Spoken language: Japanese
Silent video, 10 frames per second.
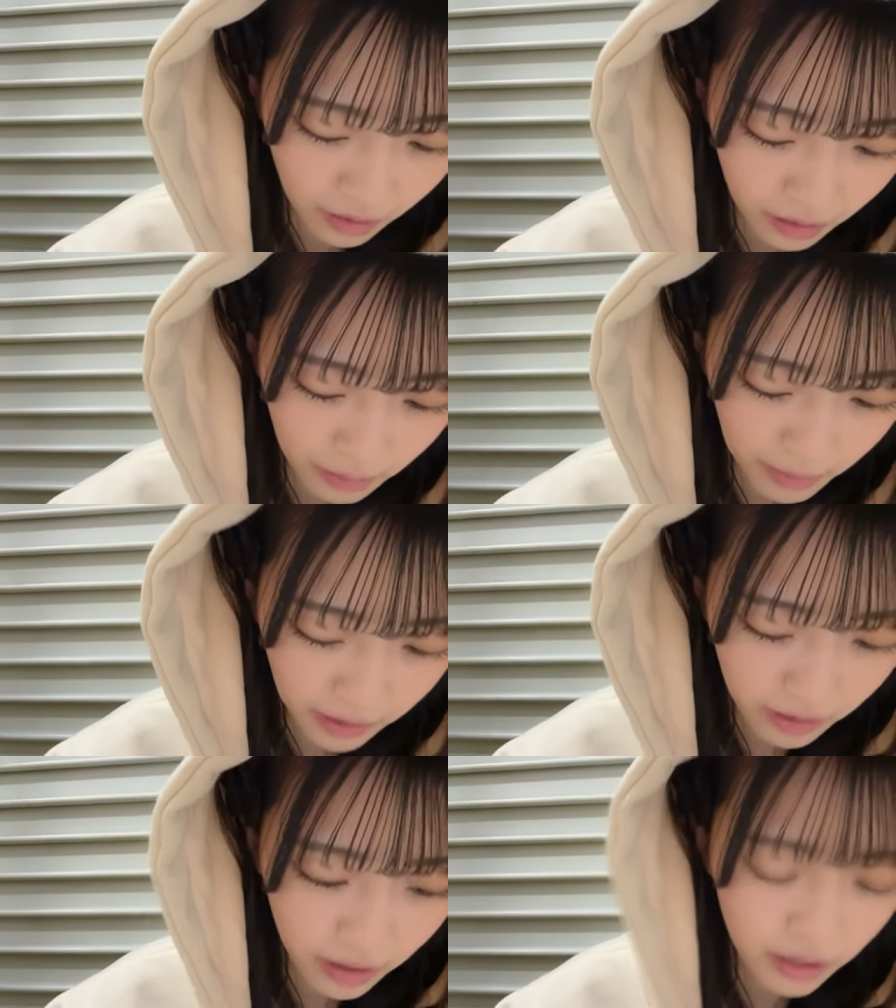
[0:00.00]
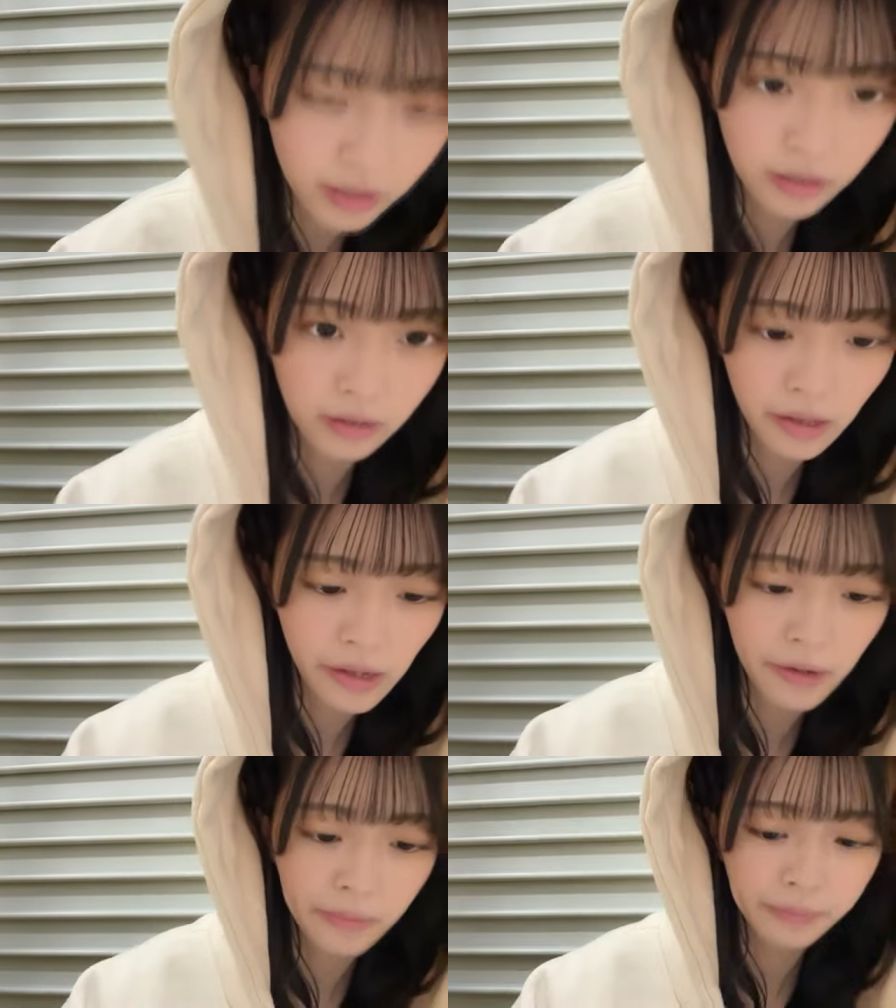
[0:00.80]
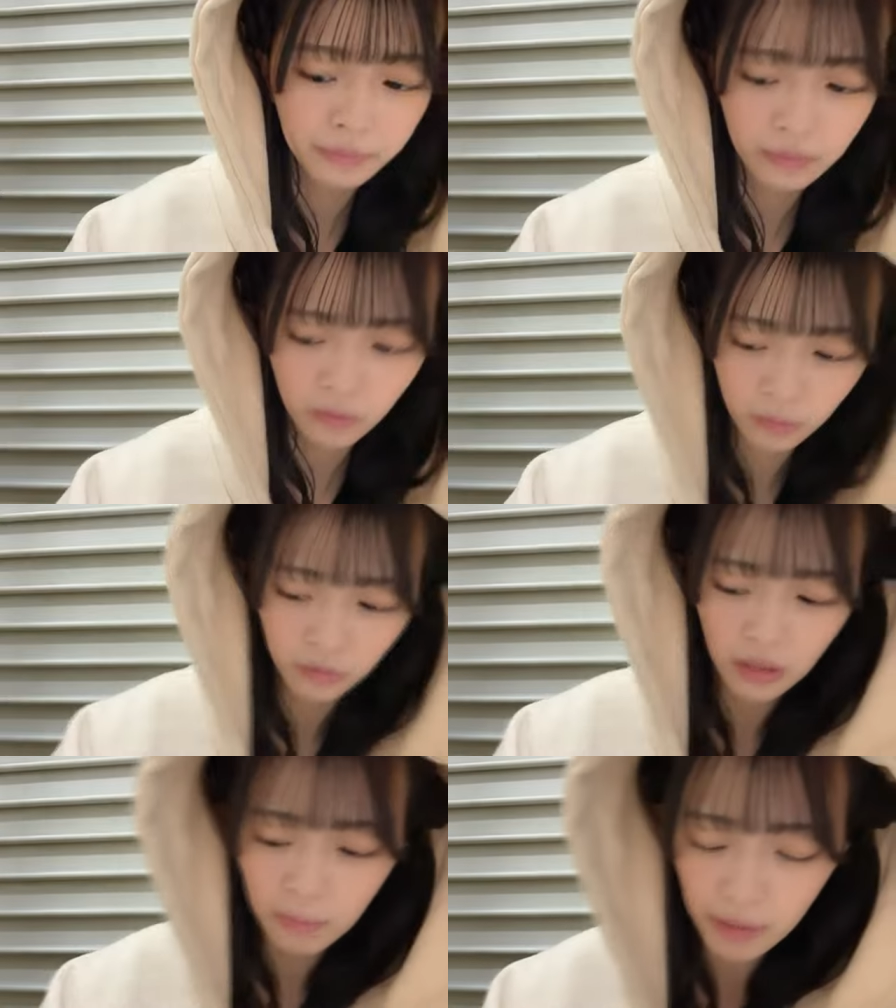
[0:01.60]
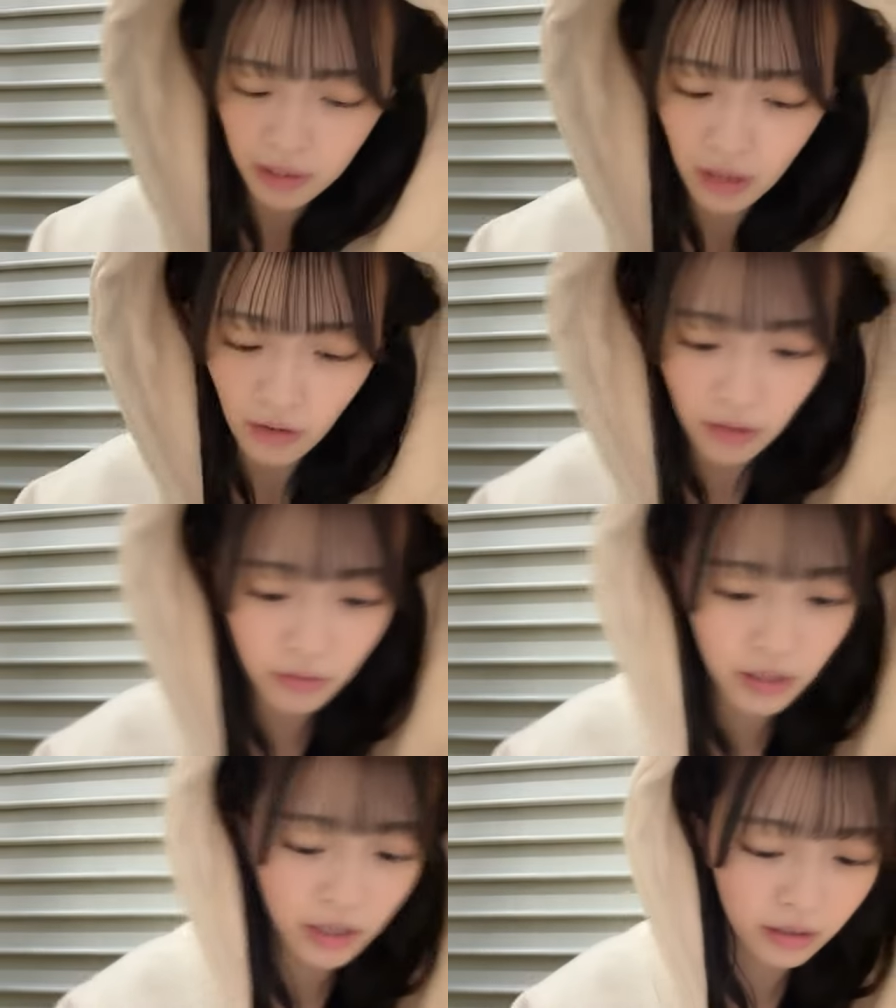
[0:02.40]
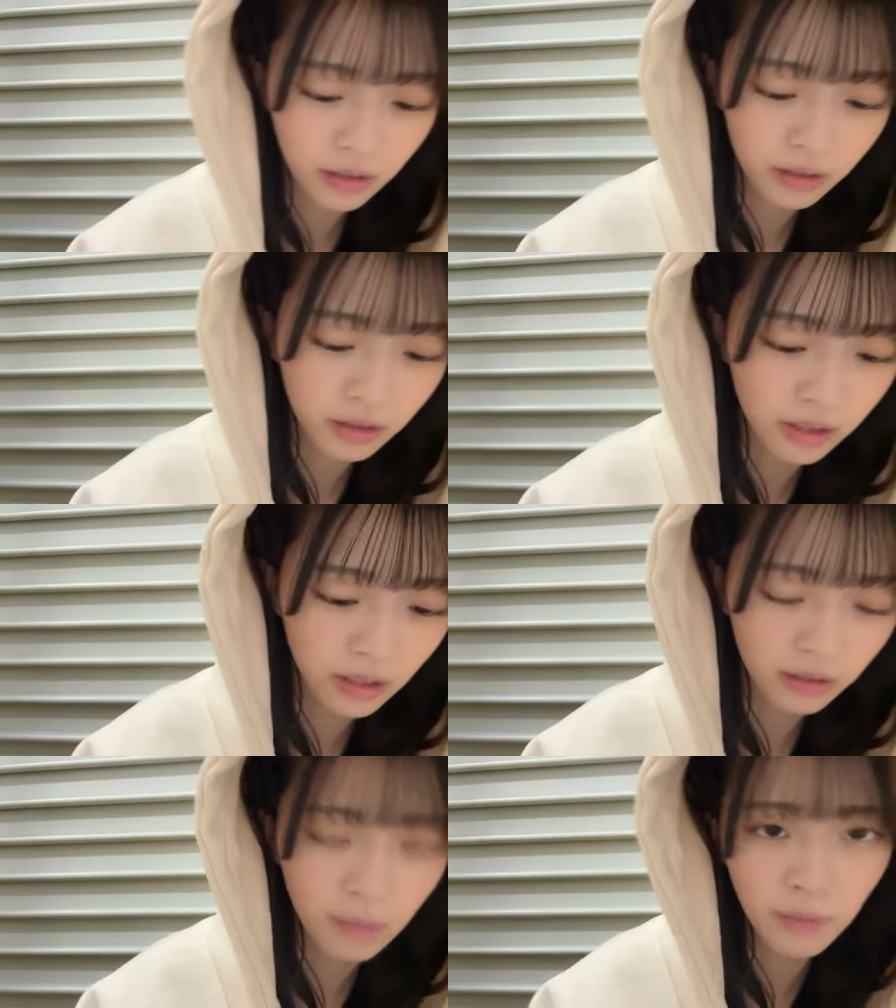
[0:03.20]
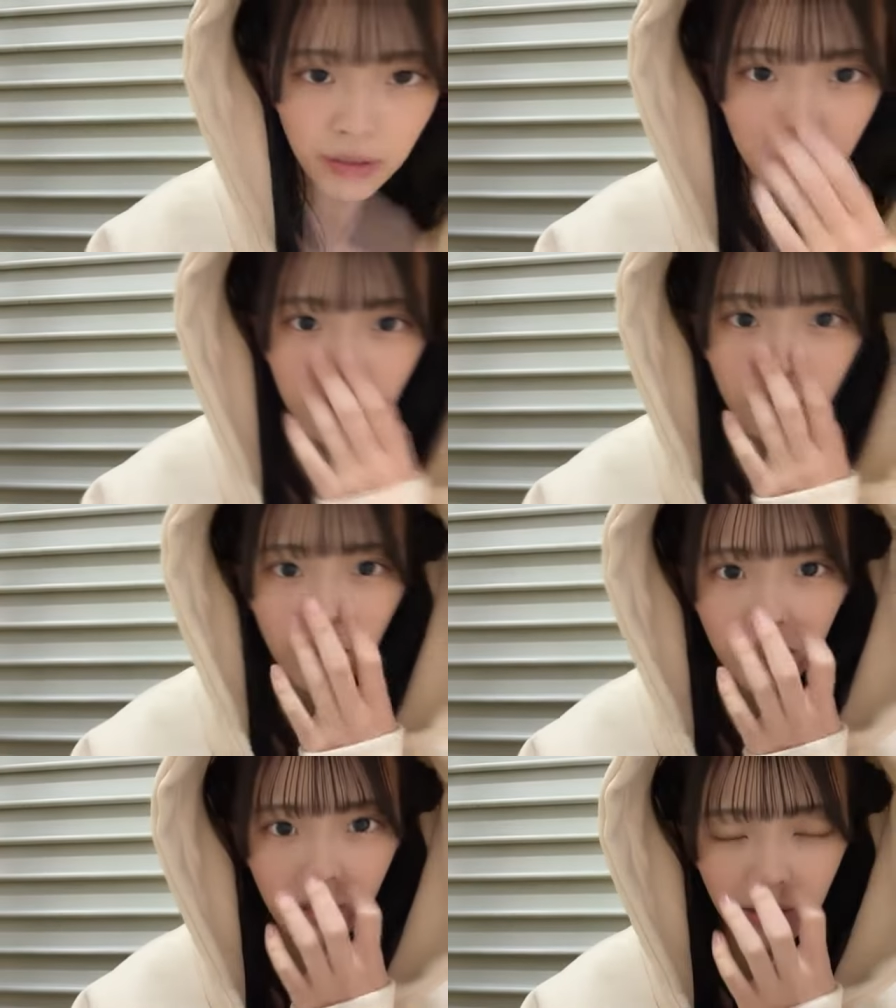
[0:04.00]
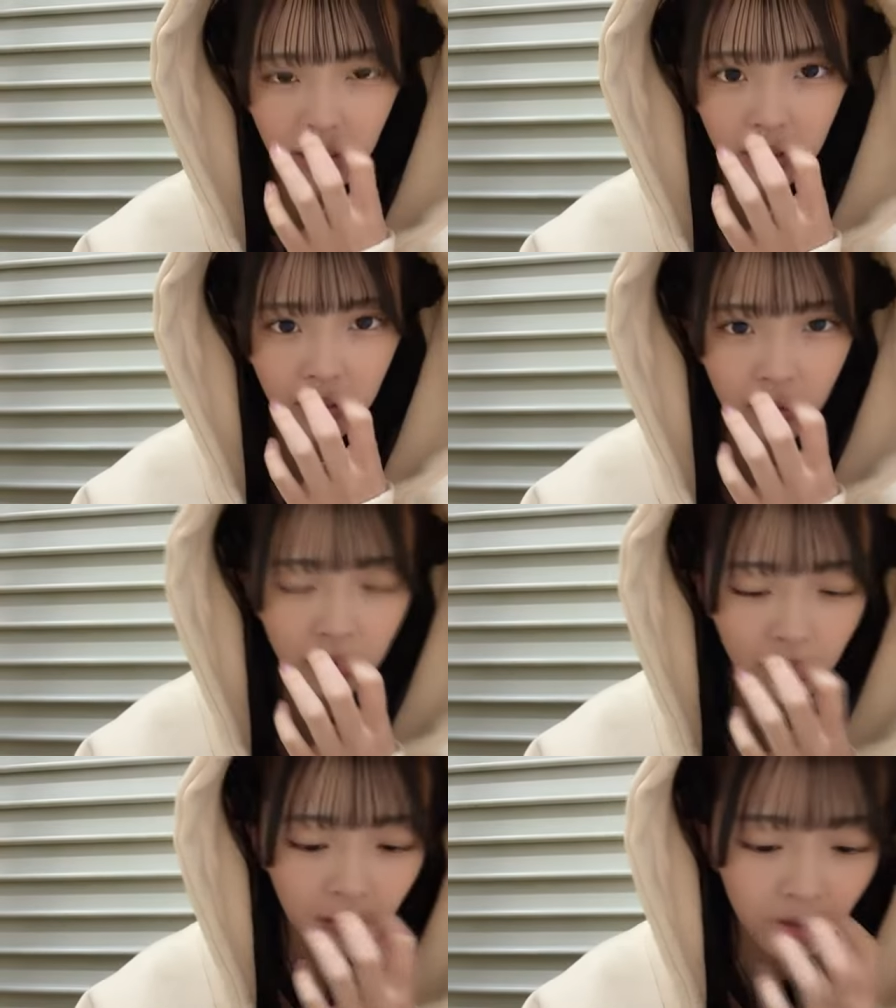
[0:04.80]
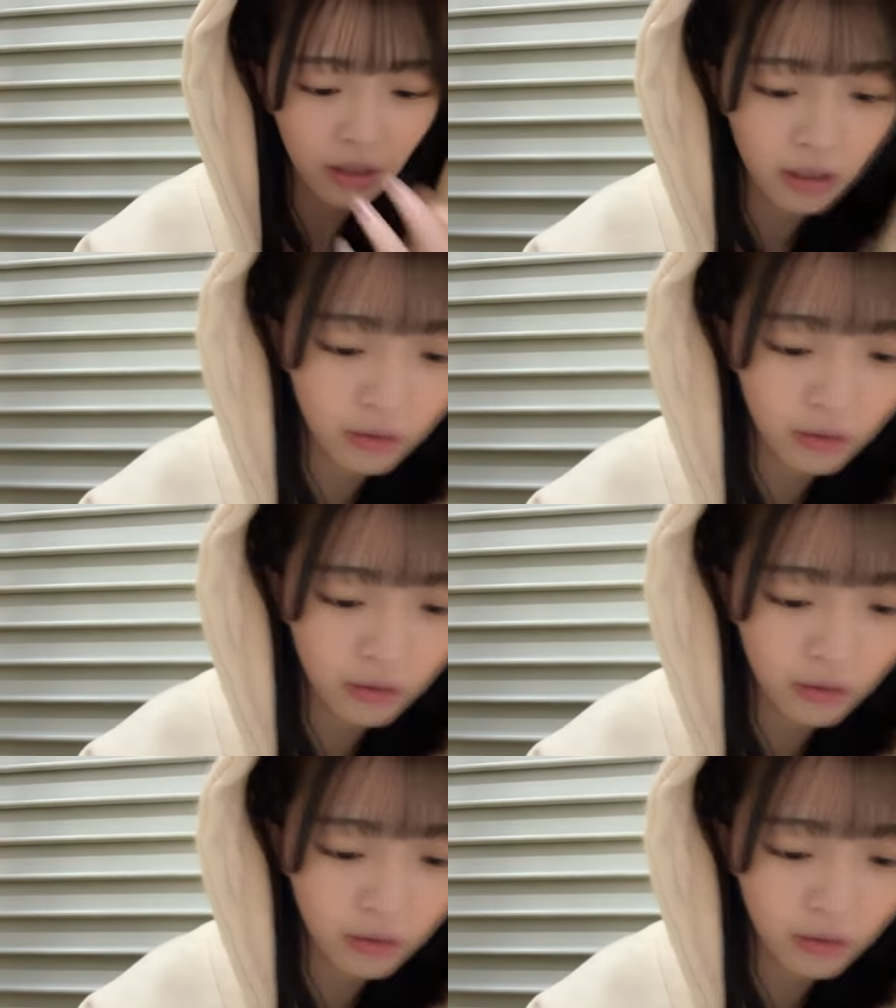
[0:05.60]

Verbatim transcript: 年パス切れちゃってでももう年パス買わん方がいいかなやかさ年パス買っても2回しか行けなかったんだよね結